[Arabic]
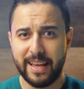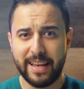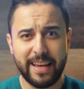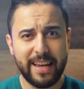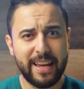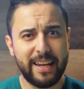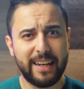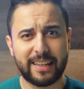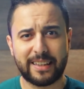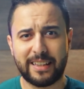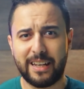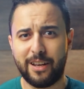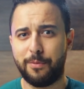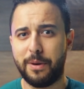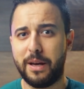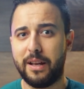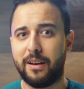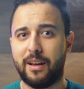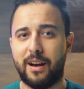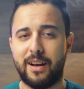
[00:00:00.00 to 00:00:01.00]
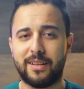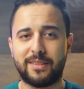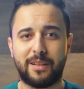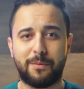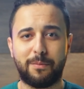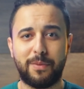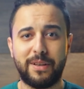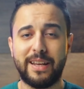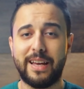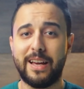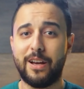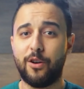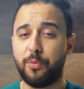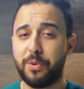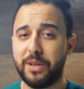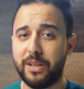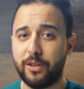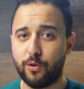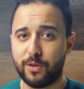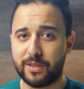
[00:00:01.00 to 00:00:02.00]
ايه الاختلاف بقى اللي حصل بينها
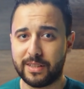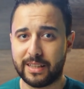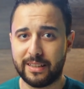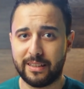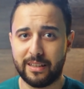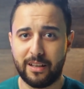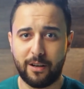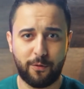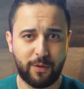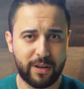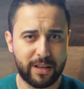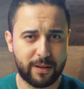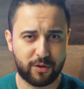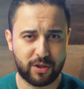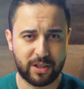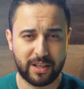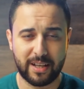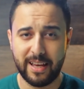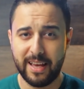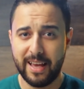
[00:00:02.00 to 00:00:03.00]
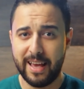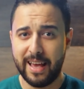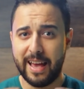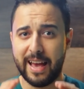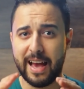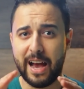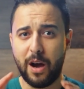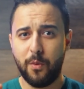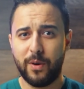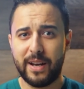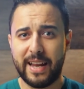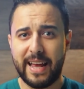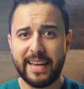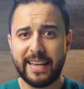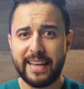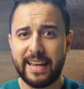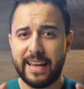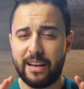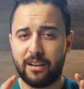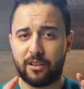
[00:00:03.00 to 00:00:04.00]
وبين نسخه ال 5G اول
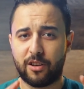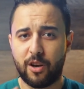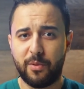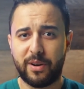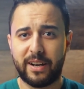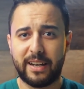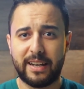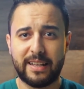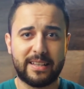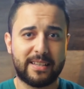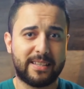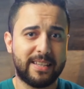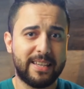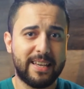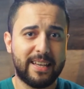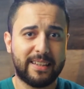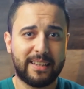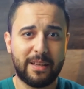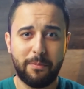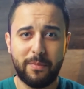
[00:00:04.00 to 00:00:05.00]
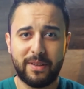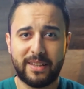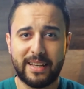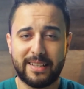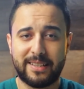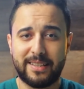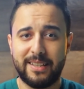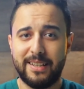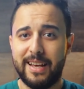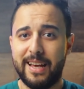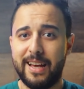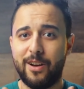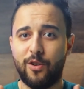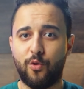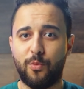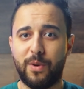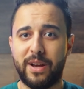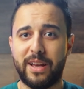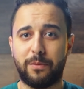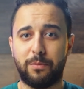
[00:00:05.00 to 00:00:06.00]
حاجه الكاميرا الاساسيه تم تحسينها
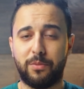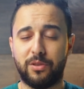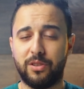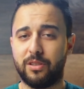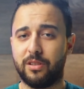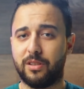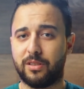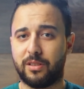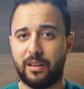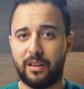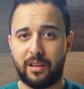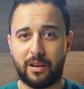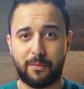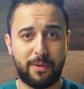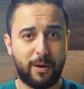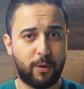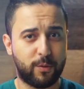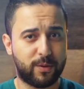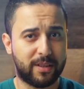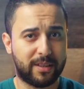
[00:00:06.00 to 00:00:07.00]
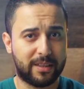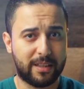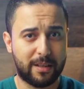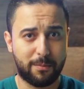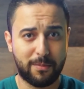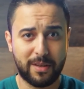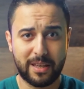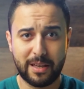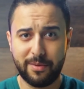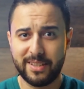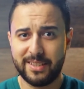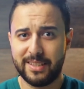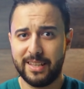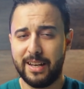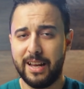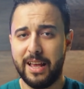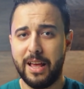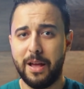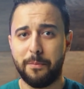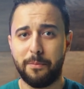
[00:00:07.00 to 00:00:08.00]
وبقت بدقه ال 64 ميجا
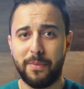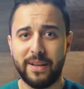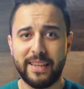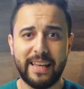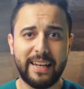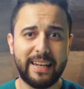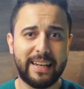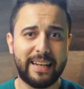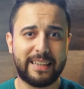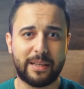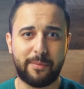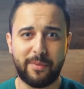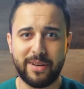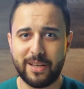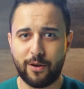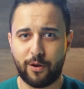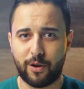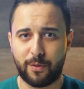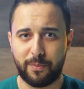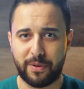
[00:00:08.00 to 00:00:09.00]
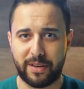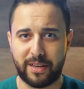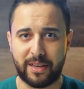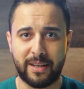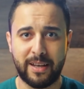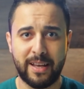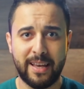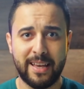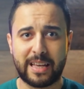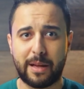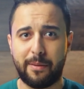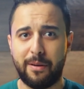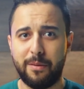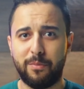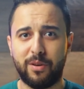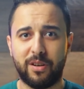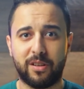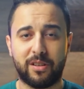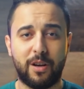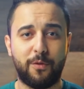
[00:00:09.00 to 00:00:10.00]
بكسل بدل ال 48 كمان
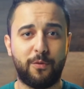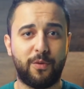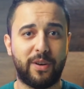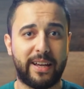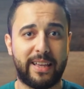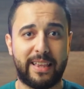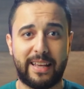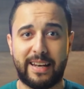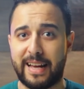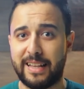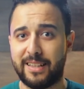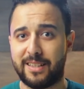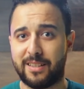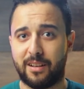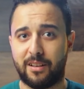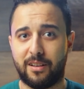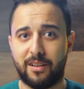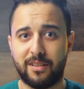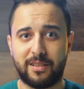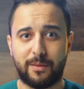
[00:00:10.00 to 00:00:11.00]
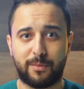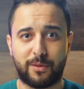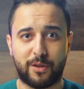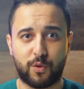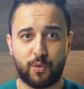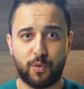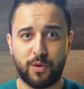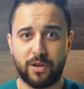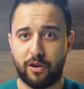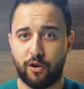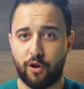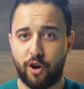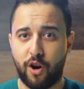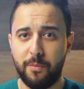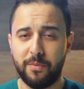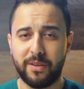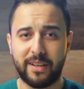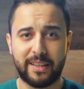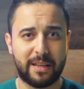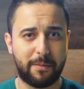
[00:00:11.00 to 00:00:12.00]
بالاضافه الى العدسه الخاصه بتصوير
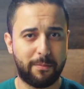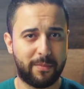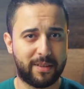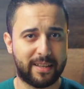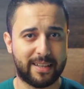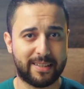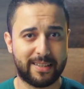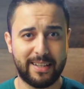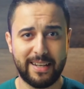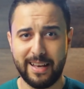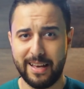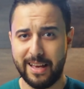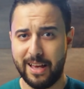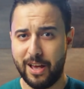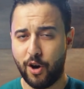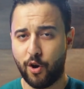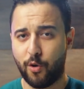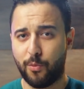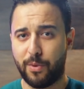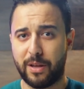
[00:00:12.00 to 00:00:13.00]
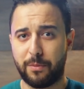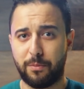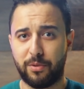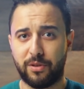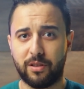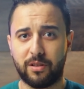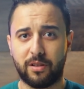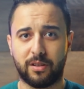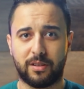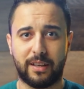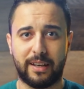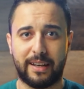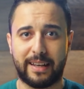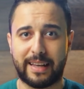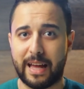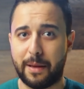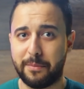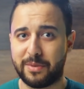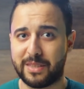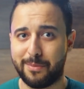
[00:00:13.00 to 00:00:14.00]
العمق تم تحسينها وبقت بدقه ال
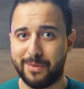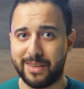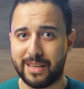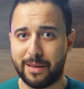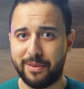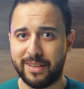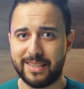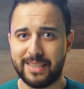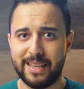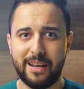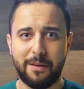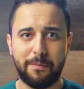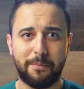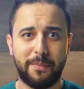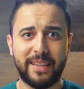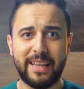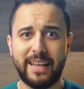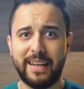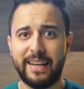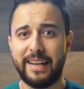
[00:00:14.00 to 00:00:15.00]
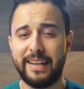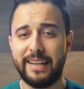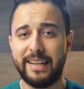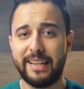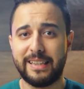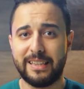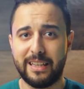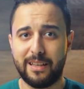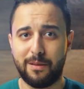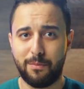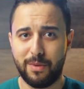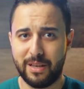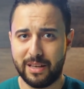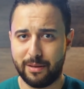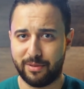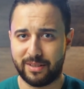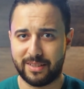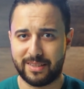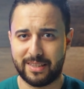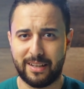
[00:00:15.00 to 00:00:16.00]
5 ميجا بكسل بدل ال 2 ميجا
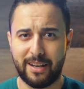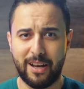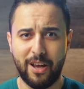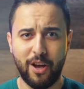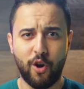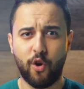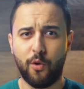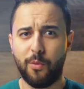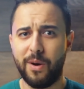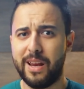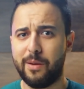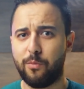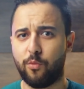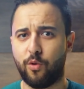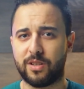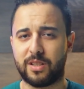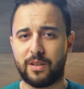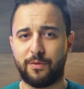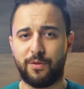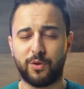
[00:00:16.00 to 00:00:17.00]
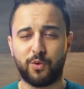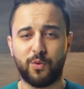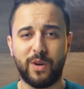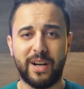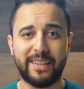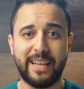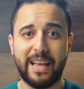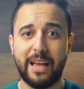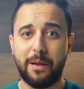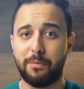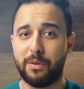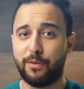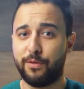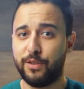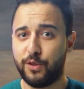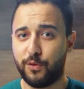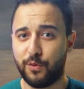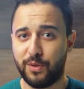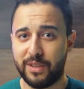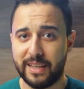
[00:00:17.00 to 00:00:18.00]
بكسل وباقي مواصفات واحده
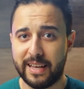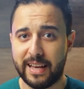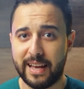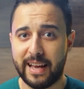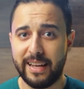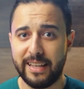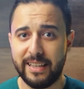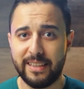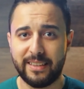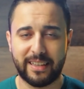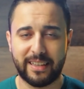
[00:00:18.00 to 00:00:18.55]
مفيش فيها اي